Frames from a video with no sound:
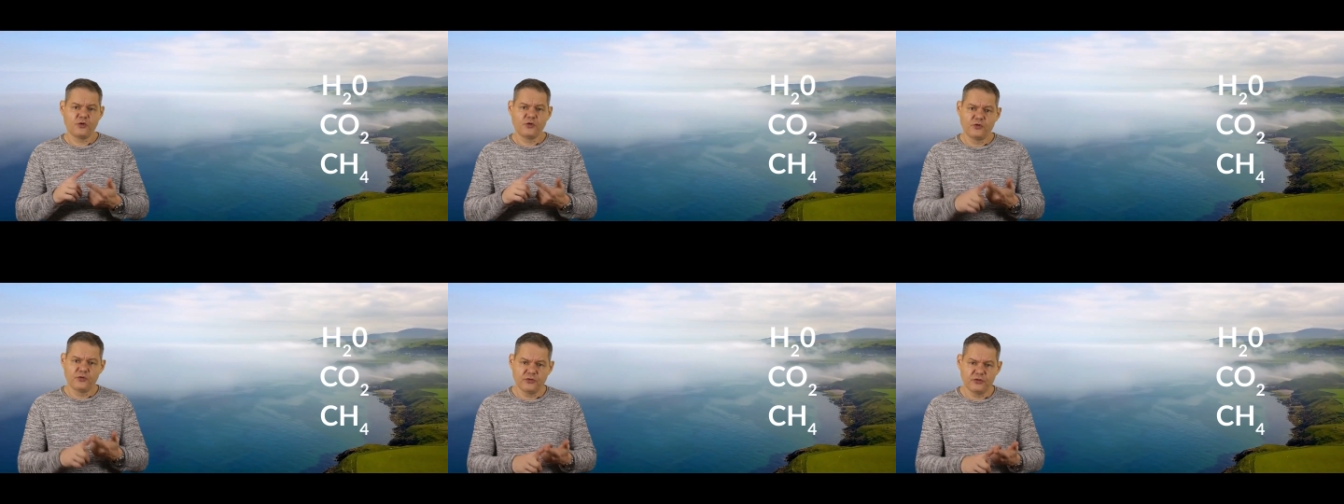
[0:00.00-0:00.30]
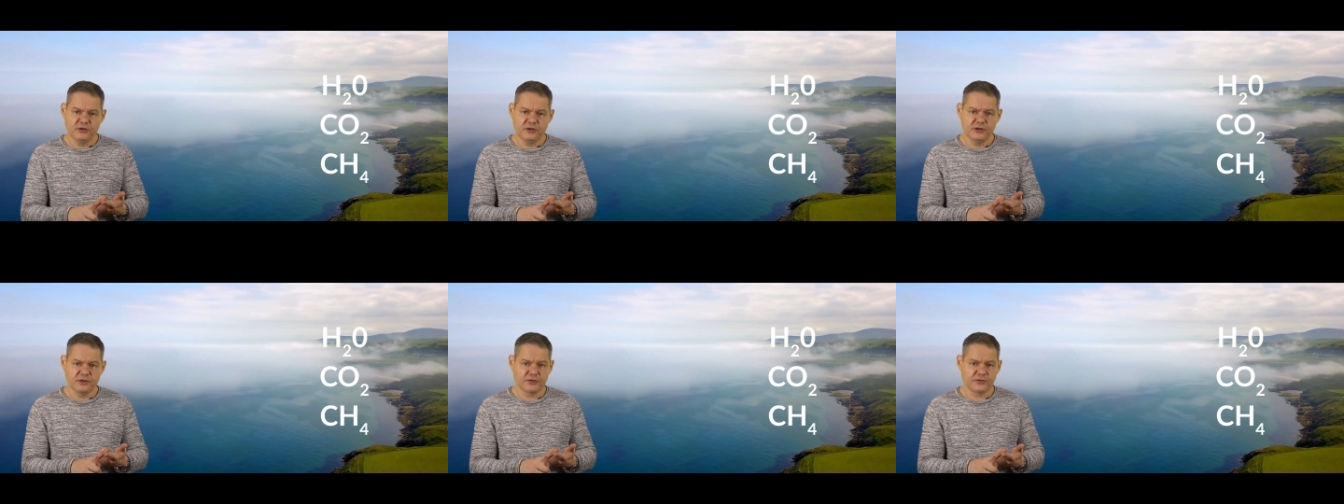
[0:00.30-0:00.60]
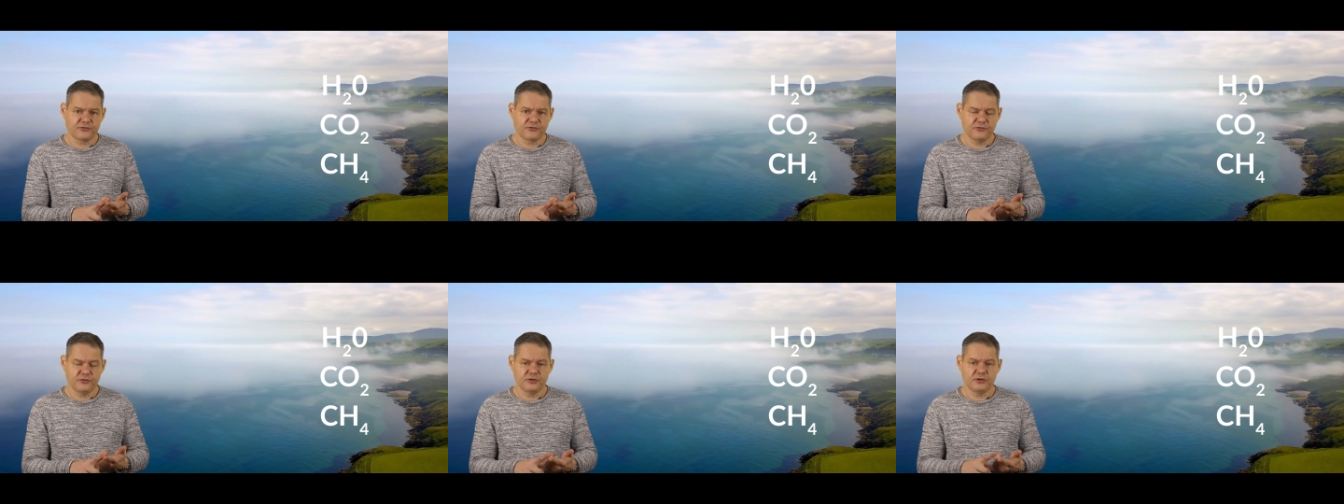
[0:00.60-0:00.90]

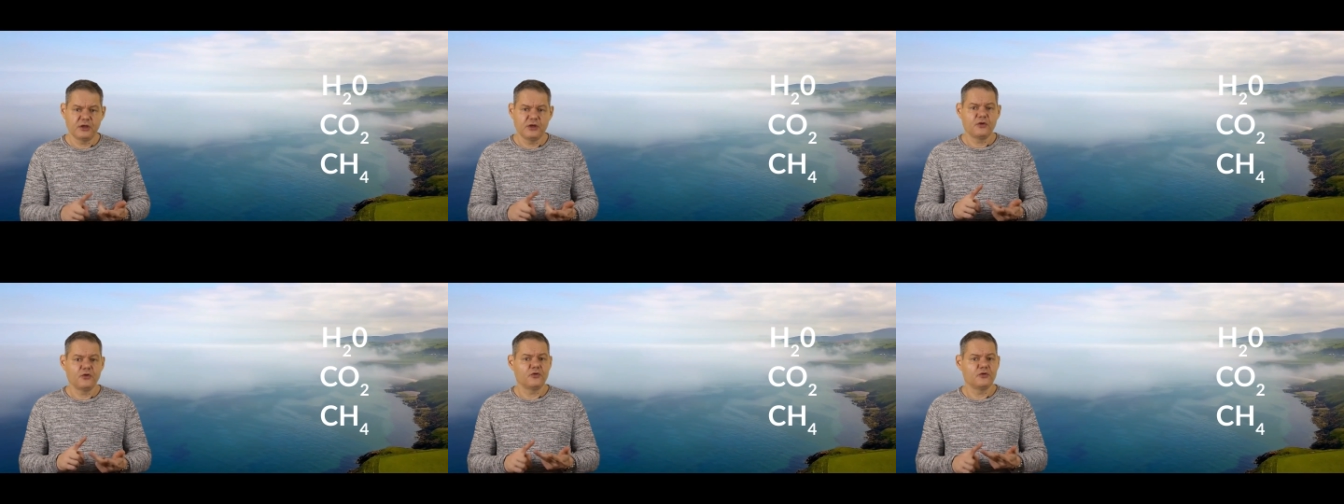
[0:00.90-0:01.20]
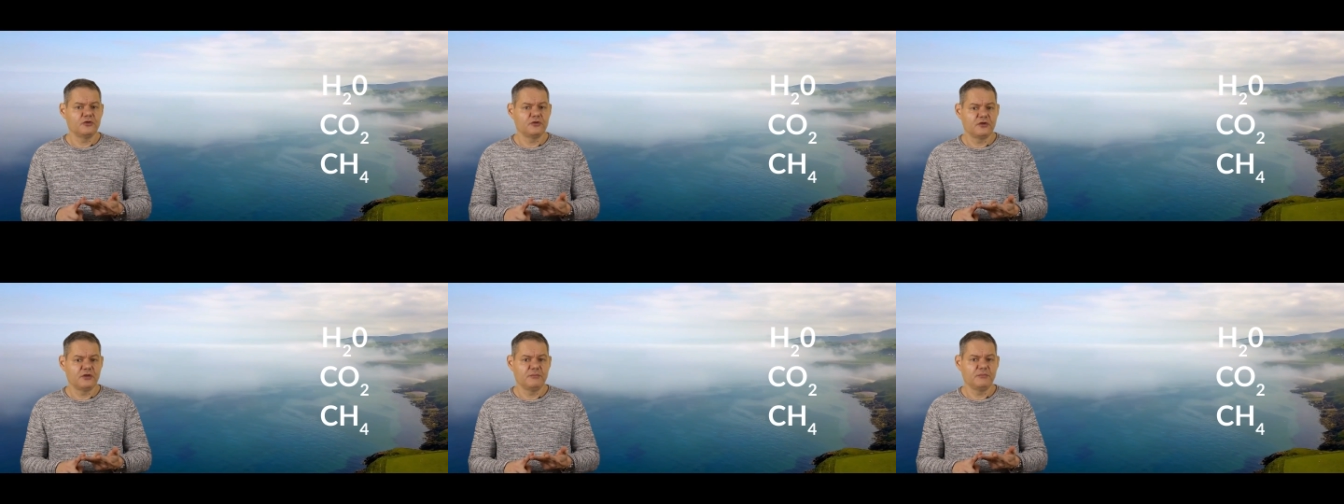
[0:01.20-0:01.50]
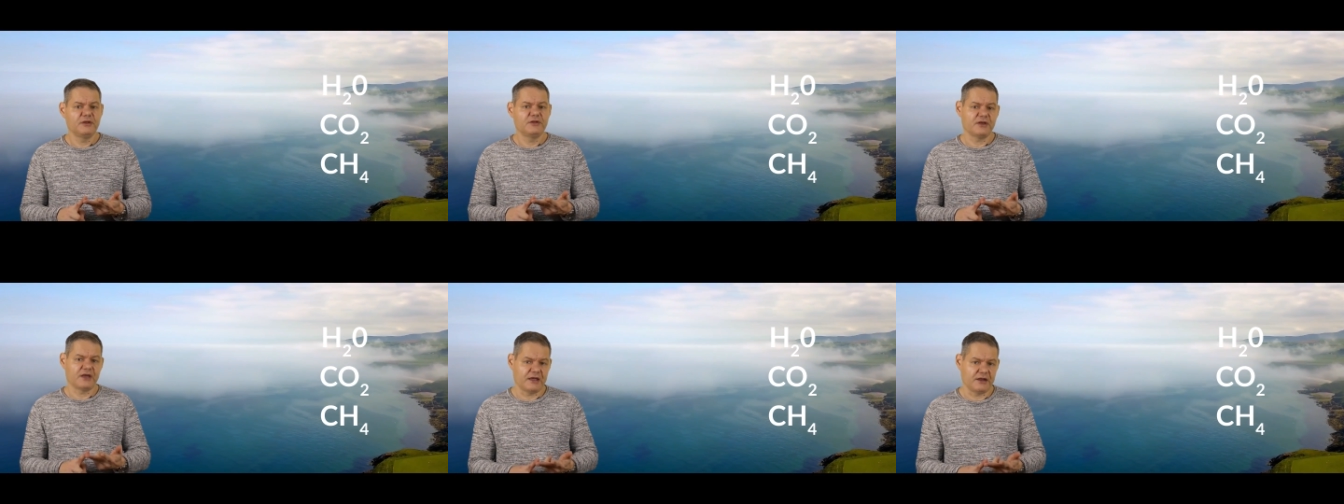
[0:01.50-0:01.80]
Kohlendioxid und
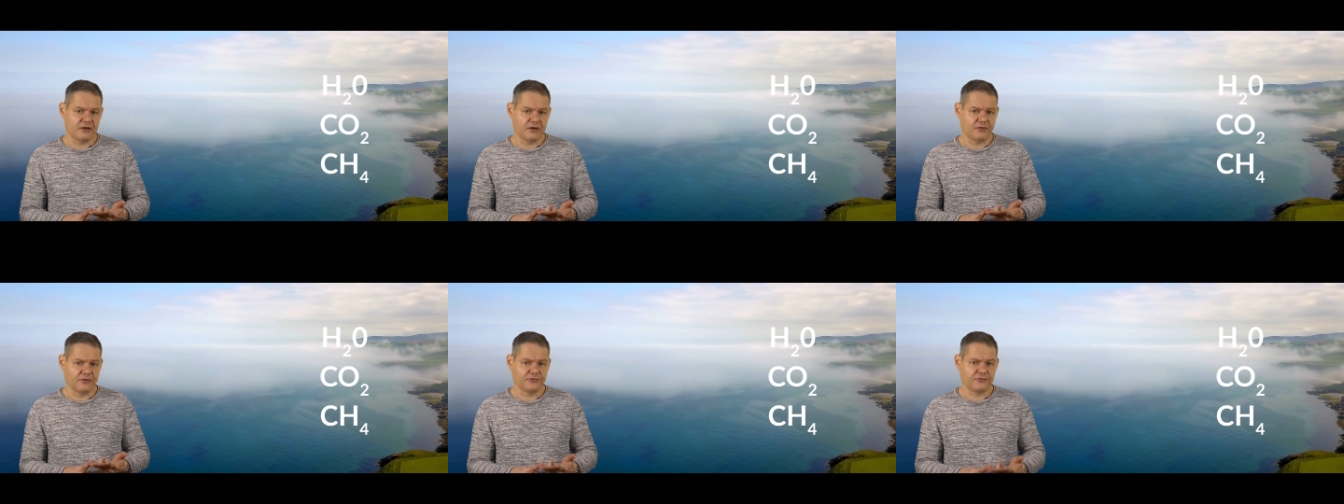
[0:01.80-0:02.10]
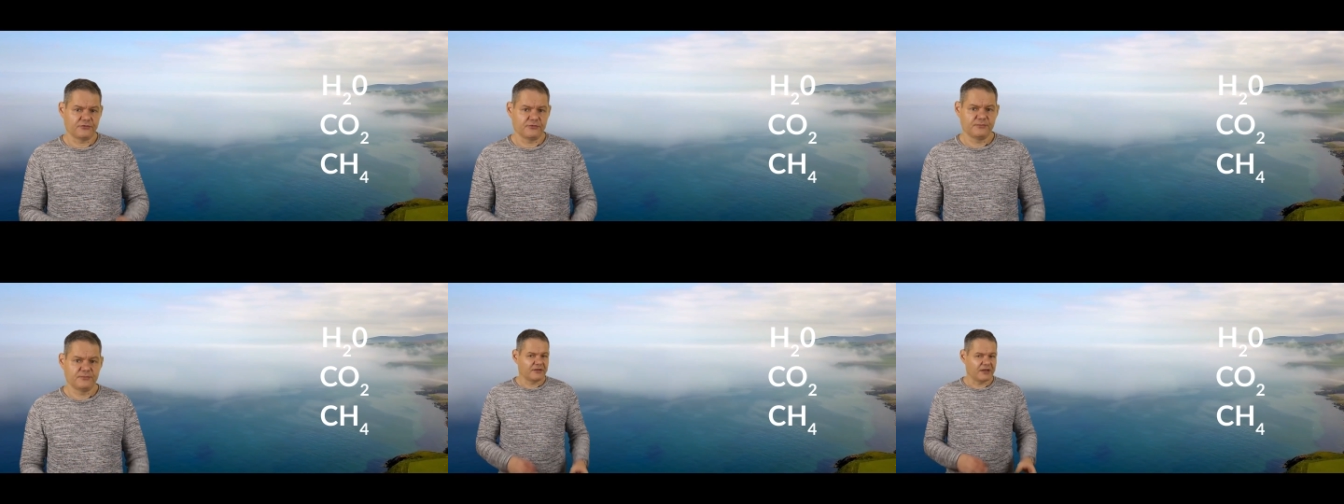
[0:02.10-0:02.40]
Methan aus.